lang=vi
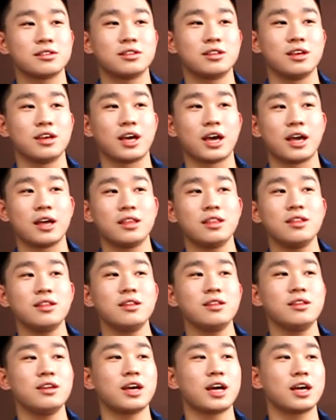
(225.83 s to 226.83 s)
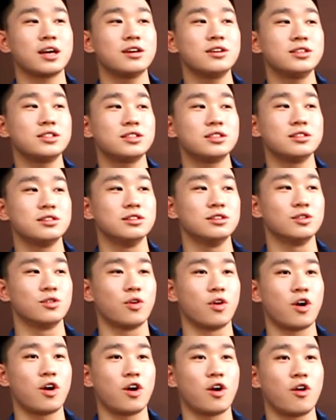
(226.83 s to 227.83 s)
thì những cái cư xử
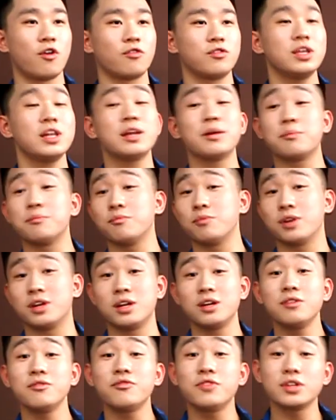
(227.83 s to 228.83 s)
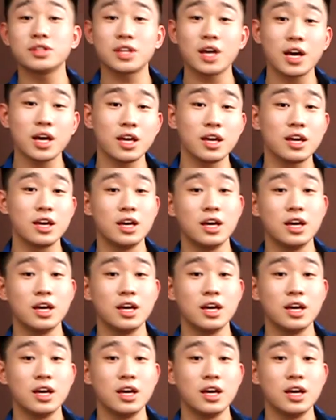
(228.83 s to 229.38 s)
của họ, nhất là một nước phương Tây,